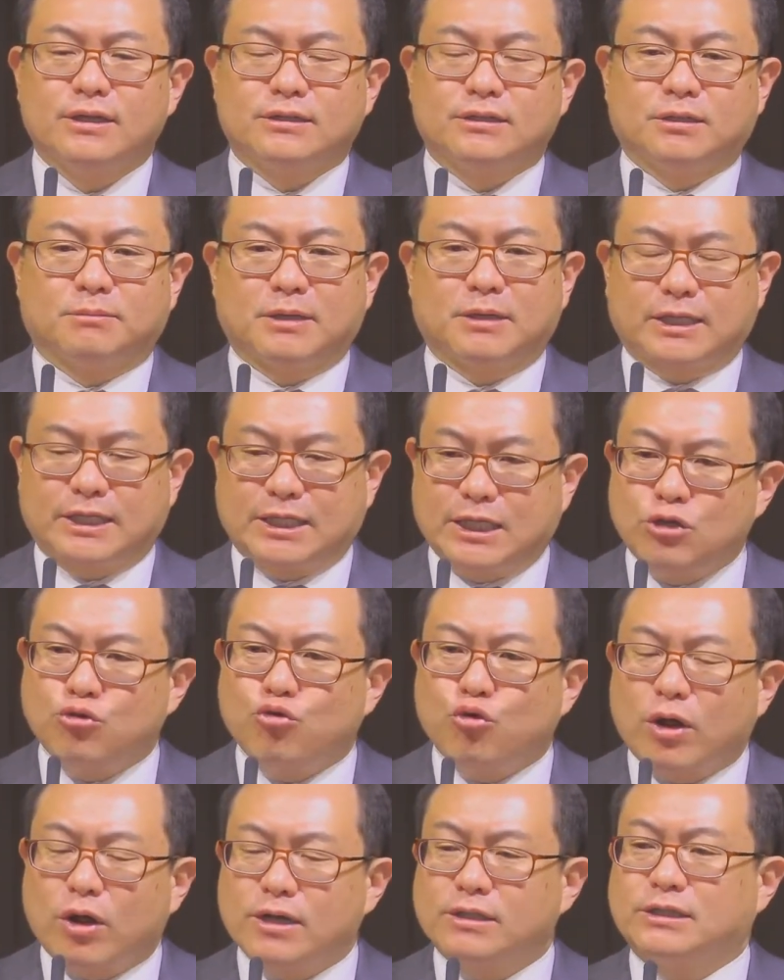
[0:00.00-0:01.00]
정말
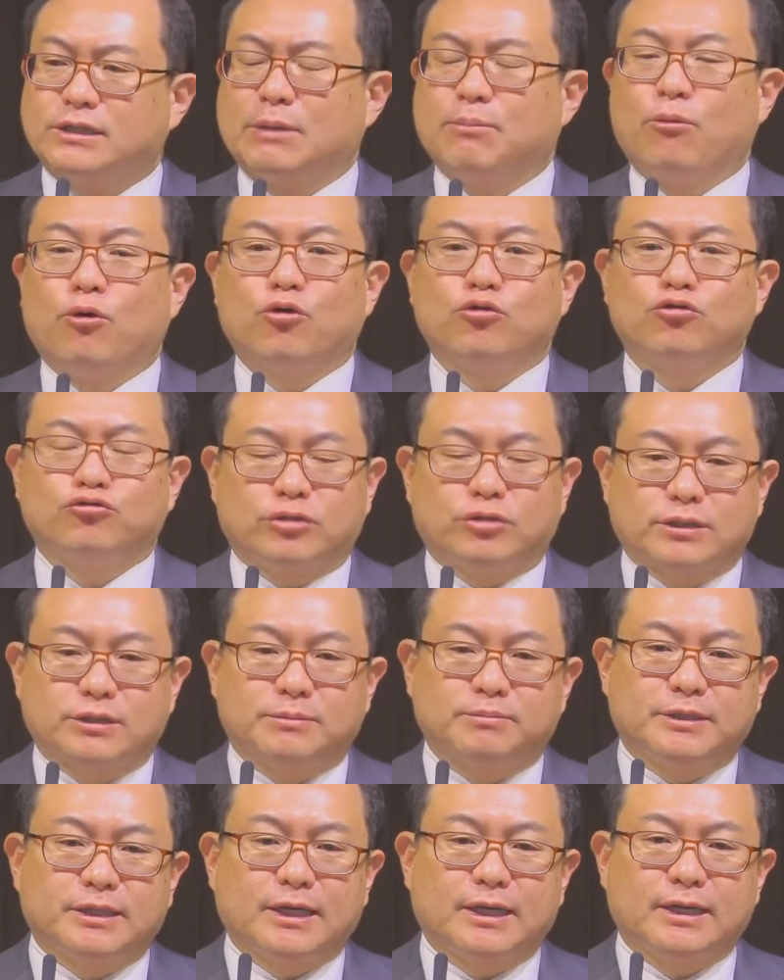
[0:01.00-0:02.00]
기도할 제목을
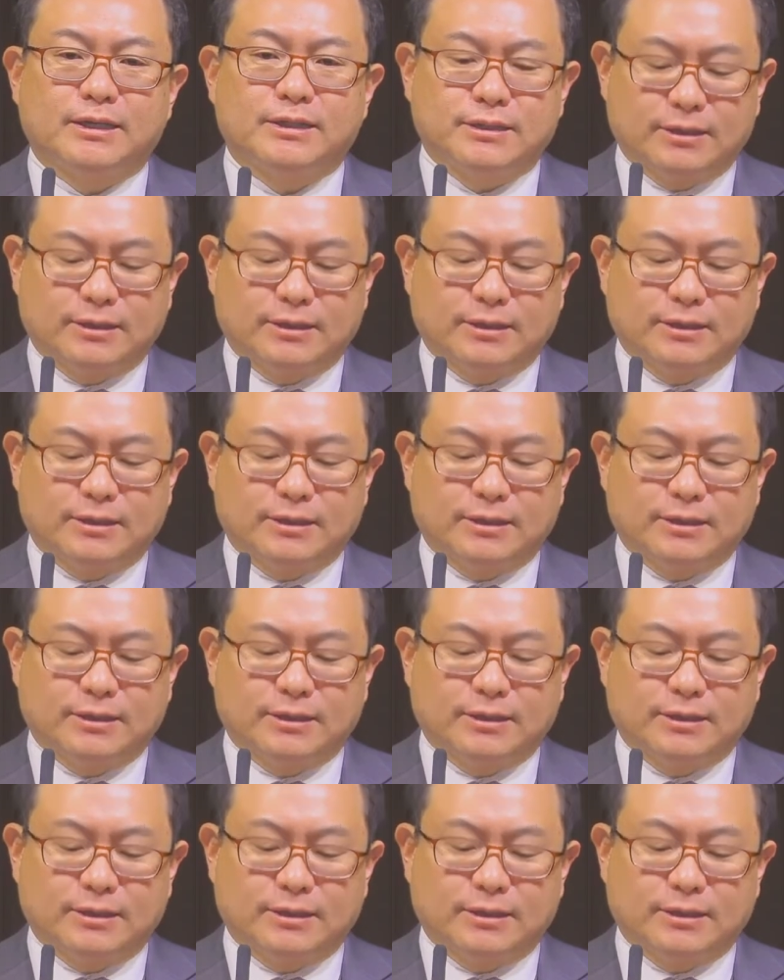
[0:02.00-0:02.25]
주셨습니다.